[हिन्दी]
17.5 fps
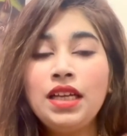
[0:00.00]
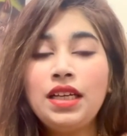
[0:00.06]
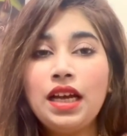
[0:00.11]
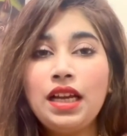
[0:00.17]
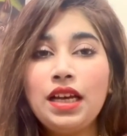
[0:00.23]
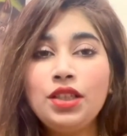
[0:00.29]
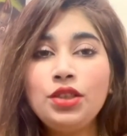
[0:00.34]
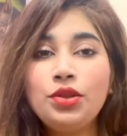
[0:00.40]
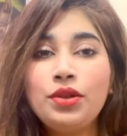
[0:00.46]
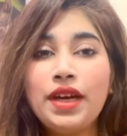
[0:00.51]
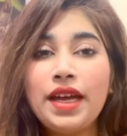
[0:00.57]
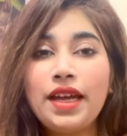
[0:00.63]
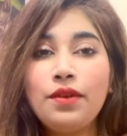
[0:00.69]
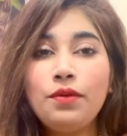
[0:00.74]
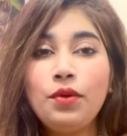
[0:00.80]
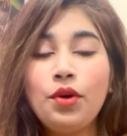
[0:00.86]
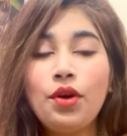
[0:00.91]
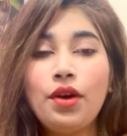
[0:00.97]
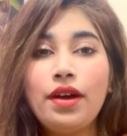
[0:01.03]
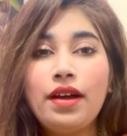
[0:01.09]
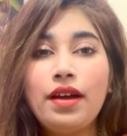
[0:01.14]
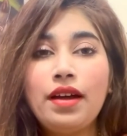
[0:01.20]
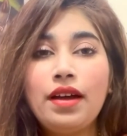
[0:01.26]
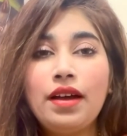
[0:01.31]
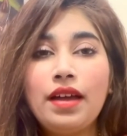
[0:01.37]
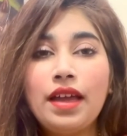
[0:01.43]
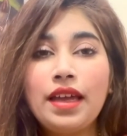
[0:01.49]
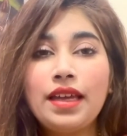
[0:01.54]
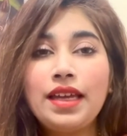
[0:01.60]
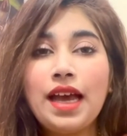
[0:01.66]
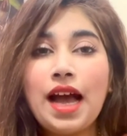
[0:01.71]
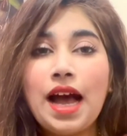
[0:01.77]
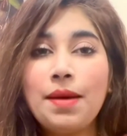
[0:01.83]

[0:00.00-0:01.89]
कलर तो खैर वो आ, है कि